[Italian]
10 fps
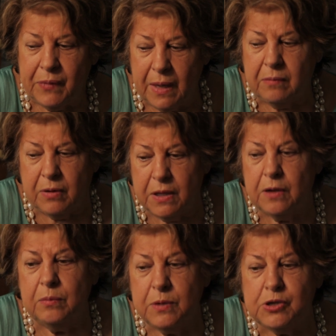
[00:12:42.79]
e quindi
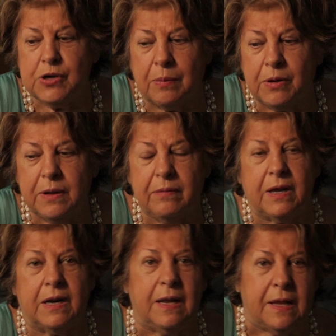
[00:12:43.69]
cominciamo ad
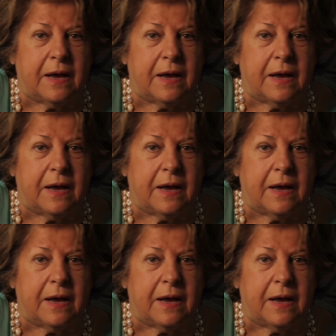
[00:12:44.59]
avere gli